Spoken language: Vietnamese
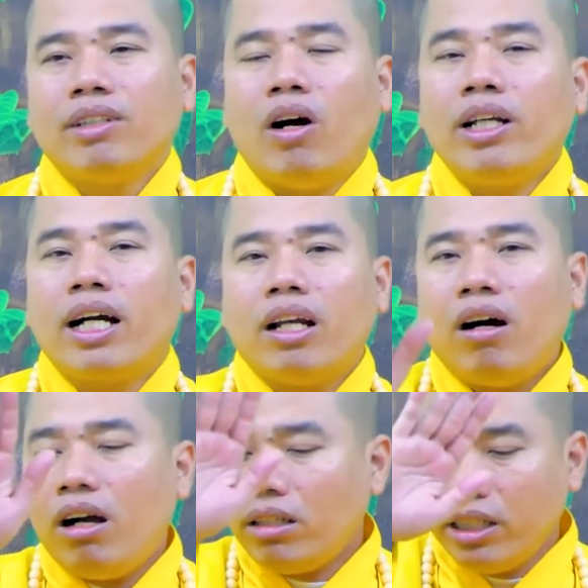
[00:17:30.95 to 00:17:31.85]
Khỏi cần
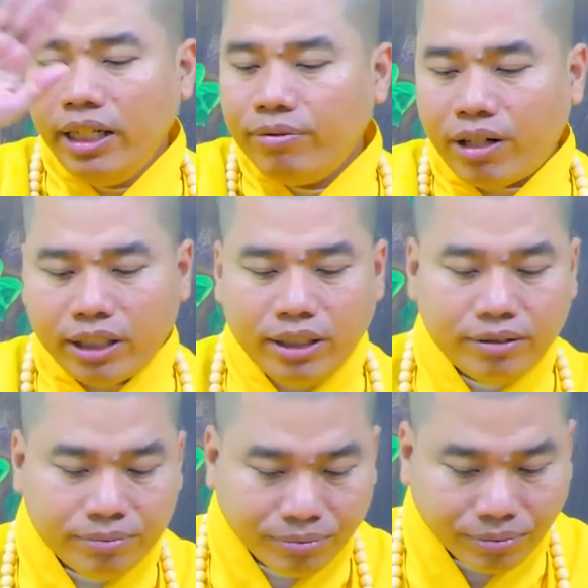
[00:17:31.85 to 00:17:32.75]
lo, cứ niệm Phật đi,
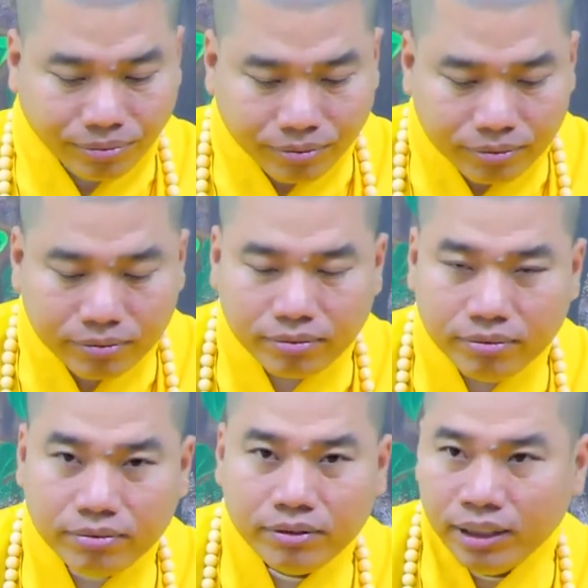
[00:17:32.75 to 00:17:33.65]

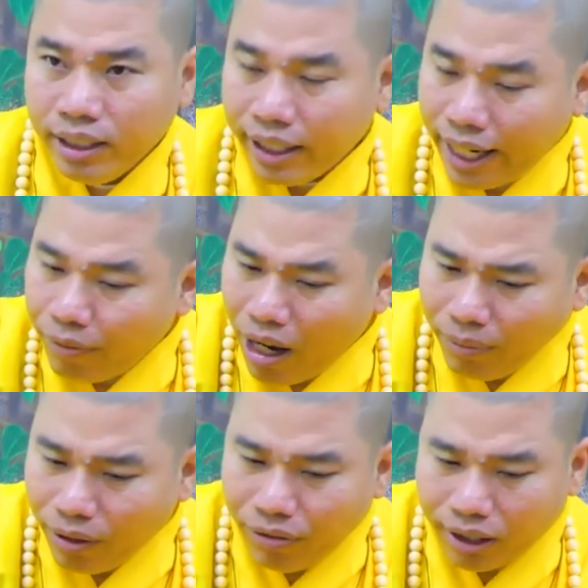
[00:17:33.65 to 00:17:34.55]
nghe
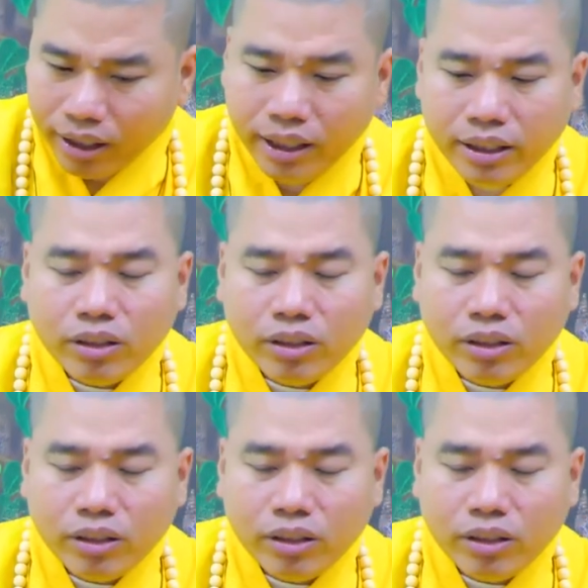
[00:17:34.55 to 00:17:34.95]
pháp niệm Phật đi,